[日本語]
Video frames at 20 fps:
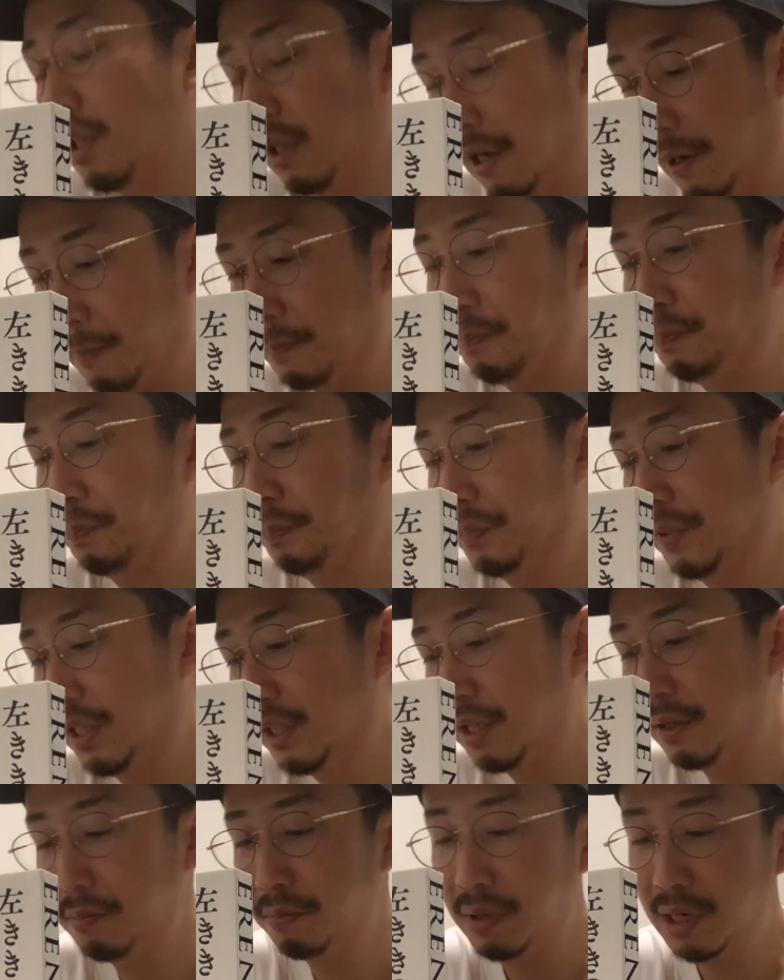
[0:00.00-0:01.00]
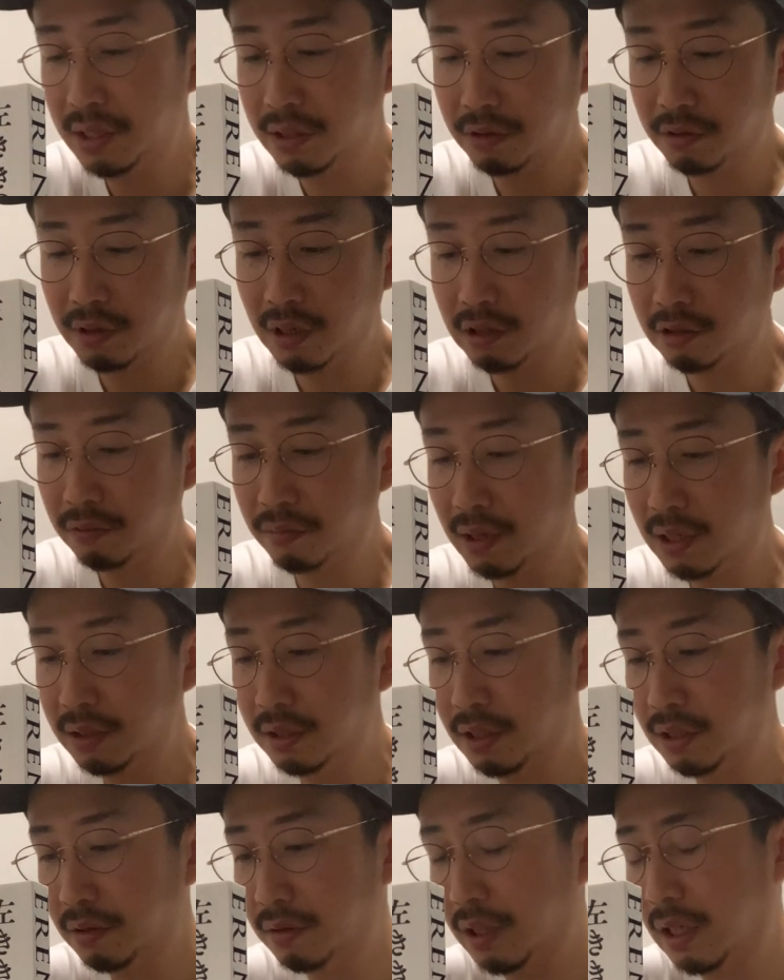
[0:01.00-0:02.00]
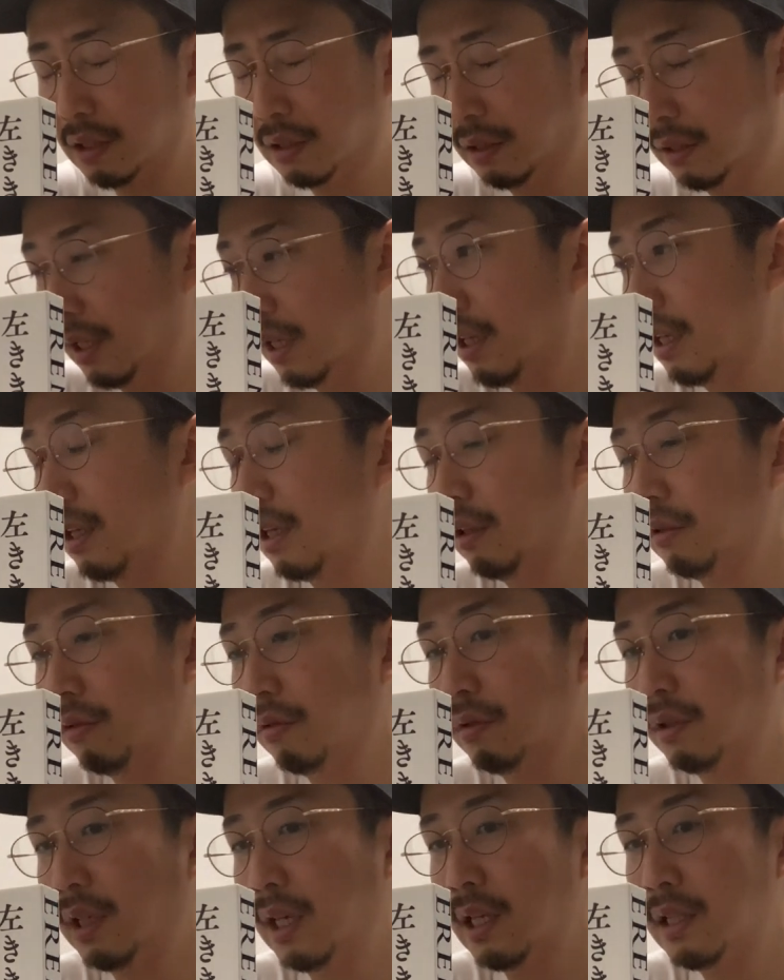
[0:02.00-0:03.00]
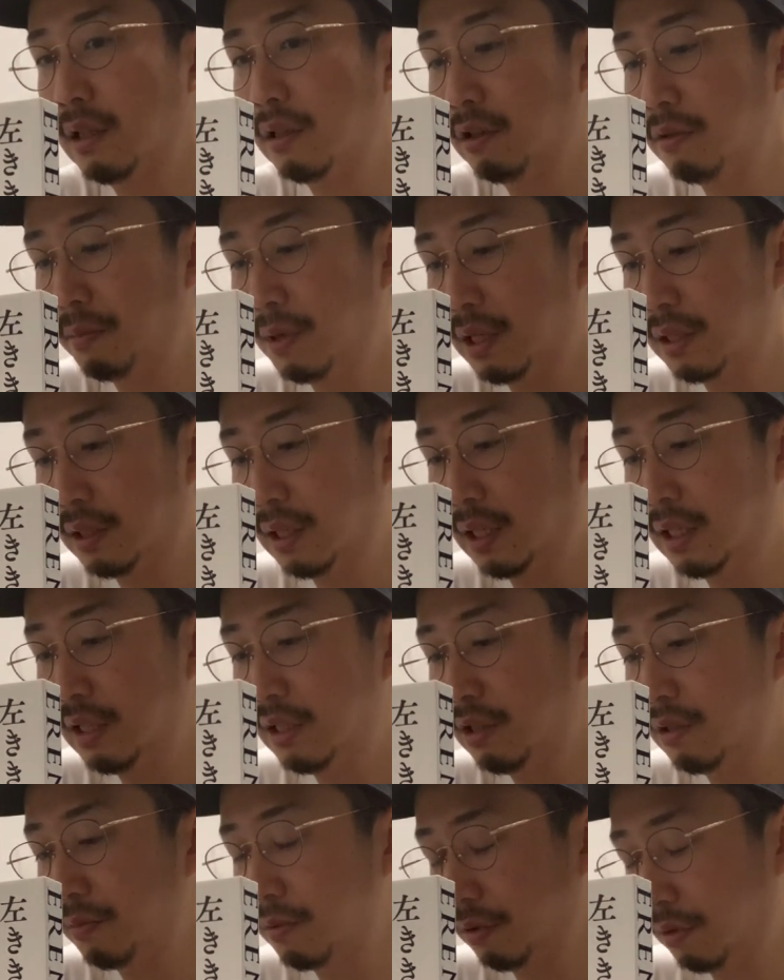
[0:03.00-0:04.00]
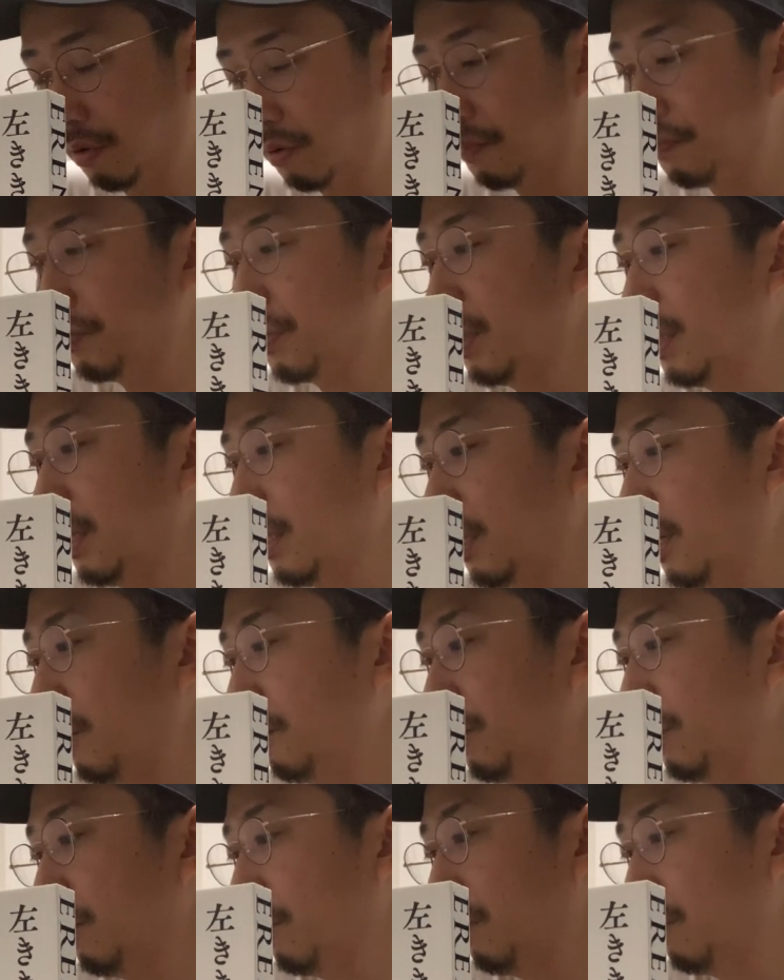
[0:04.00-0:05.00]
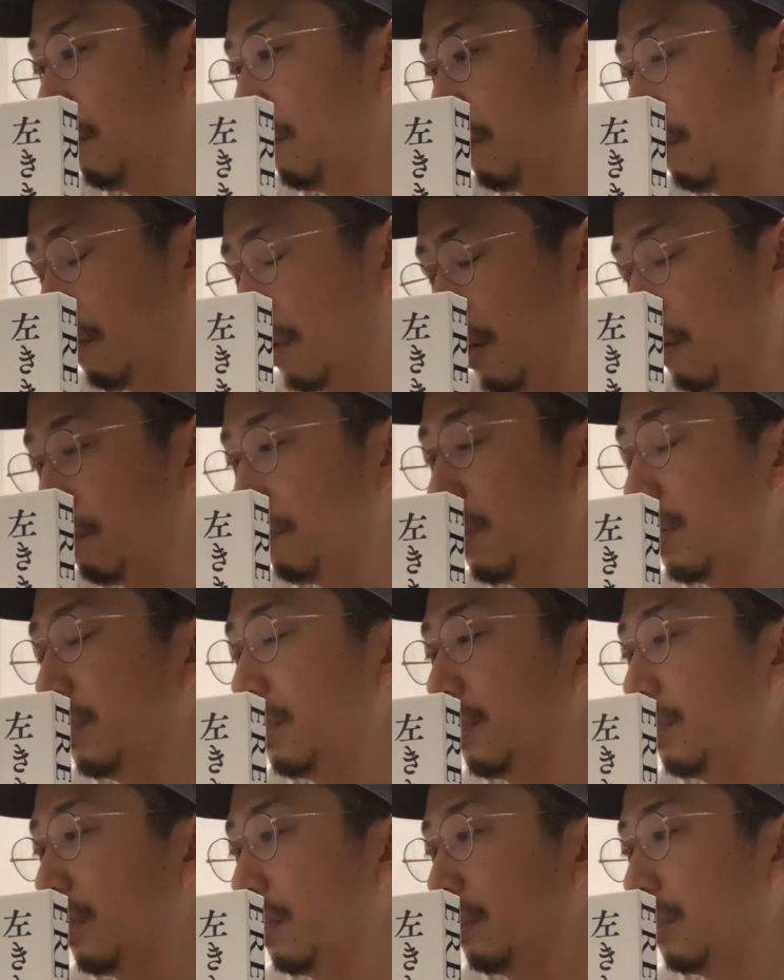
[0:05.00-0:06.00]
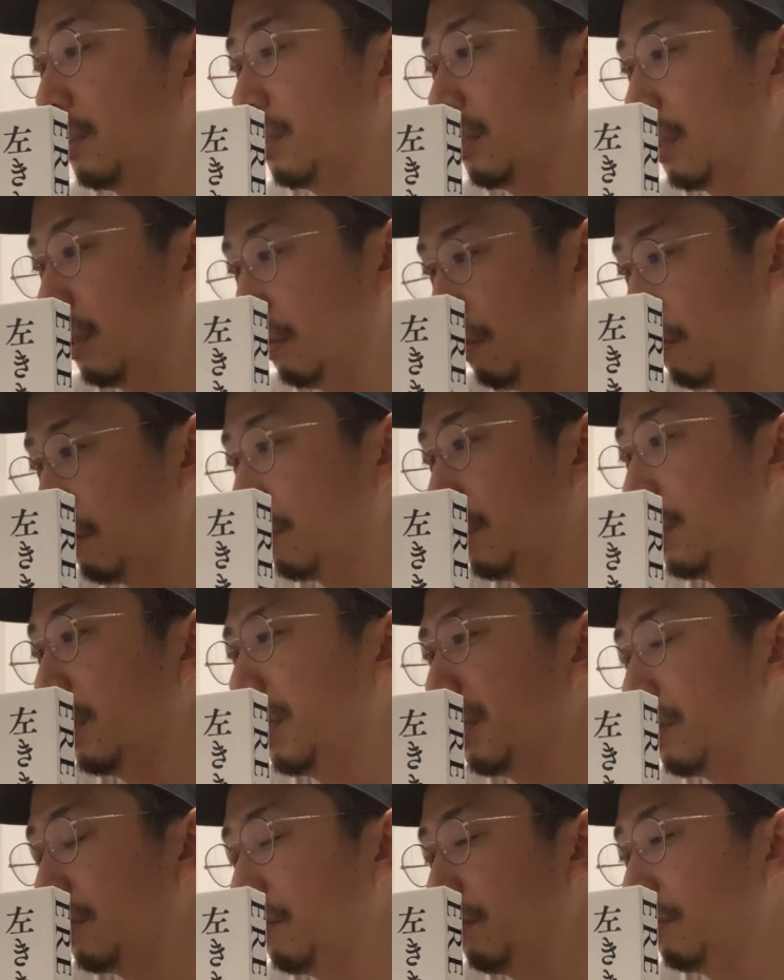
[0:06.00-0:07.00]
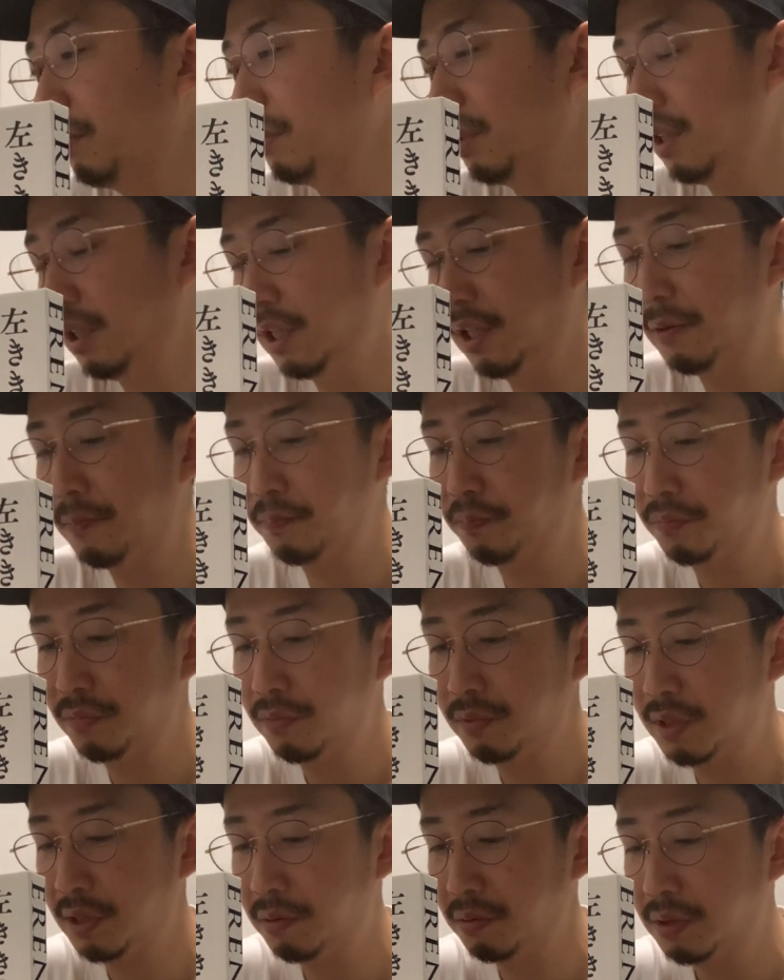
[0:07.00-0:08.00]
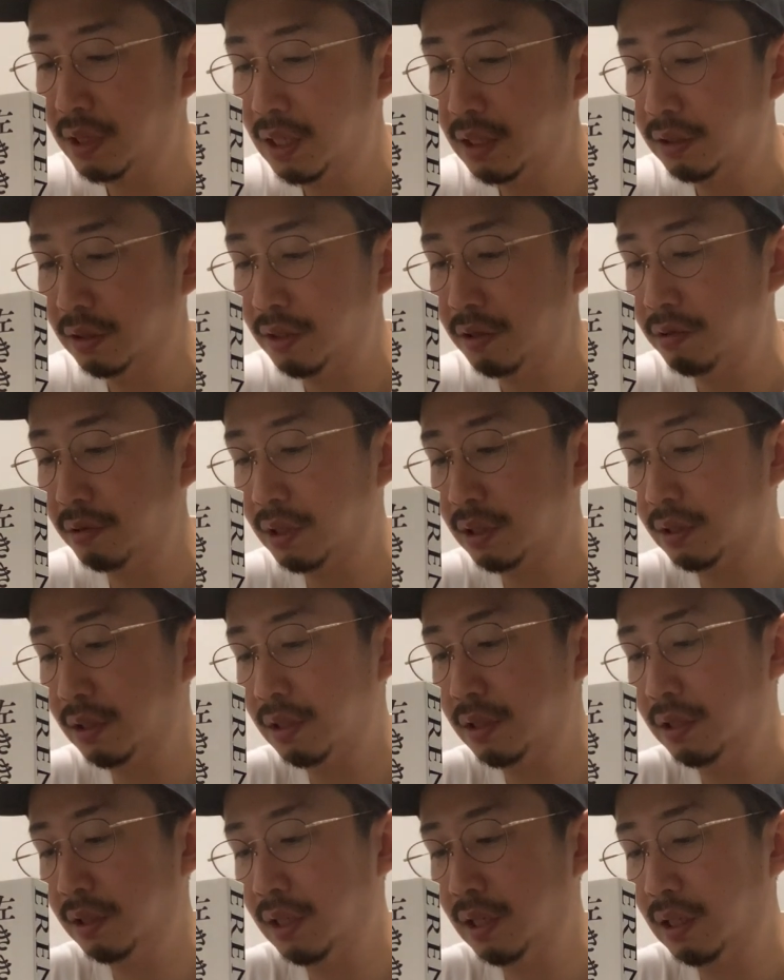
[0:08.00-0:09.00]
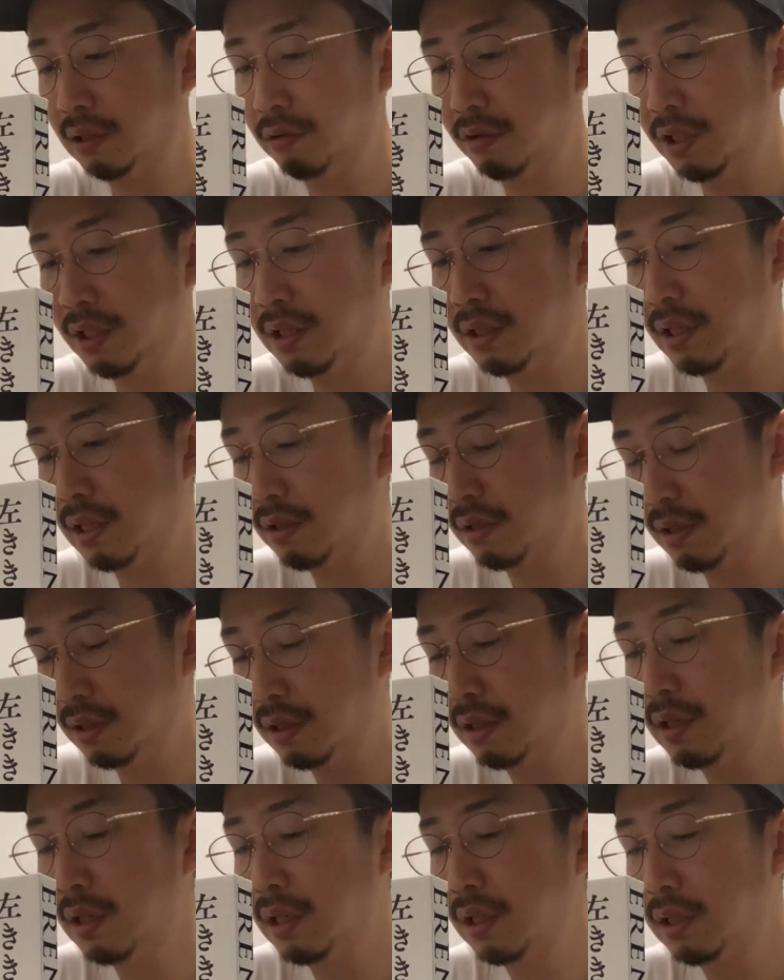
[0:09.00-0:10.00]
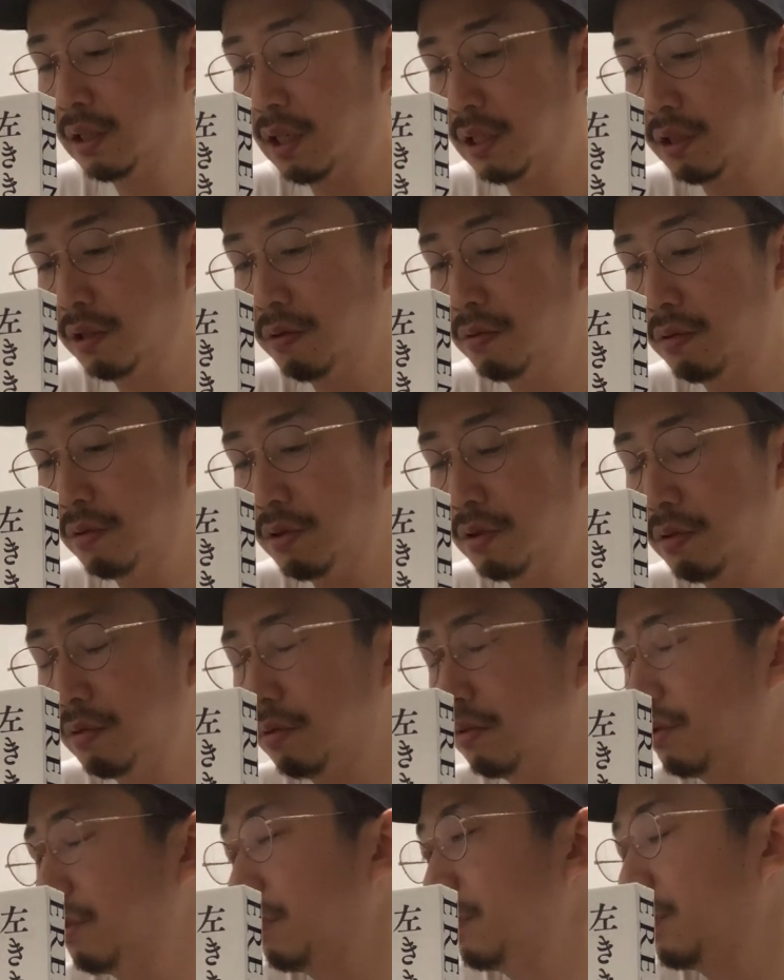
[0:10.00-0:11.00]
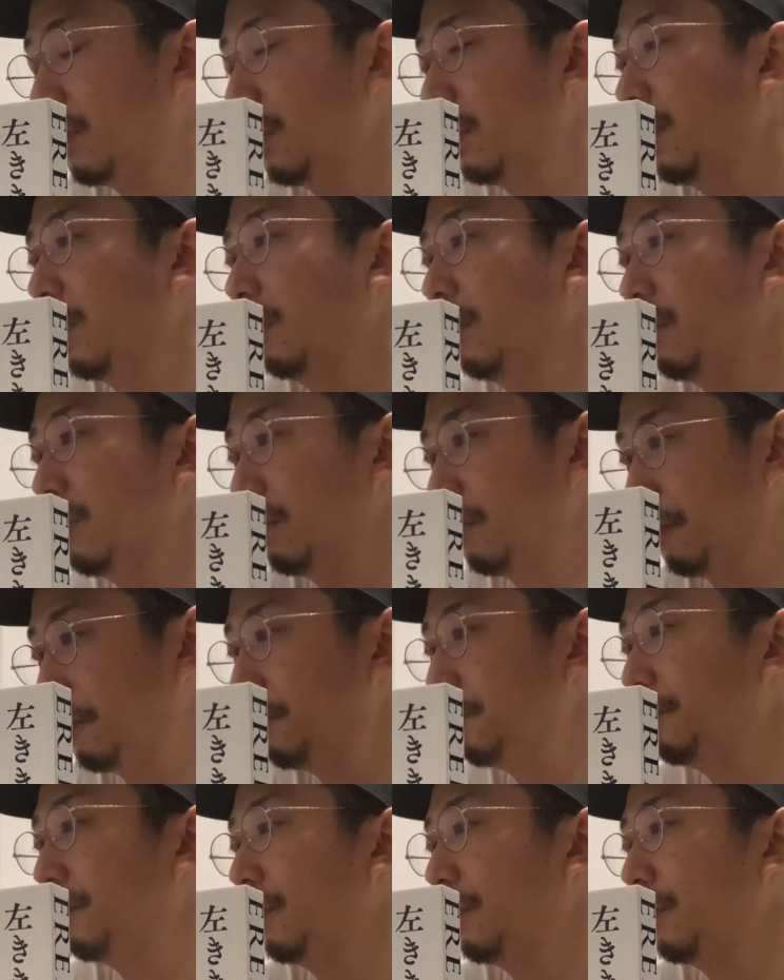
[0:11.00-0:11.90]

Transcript: か、2年前にクラウドファンディングやって、あの、原作版第1部の紙の本を販売したんですけど、その時にゼロ感っていう形で、あの、1冊、書き下ろしをくっつけたんですよ。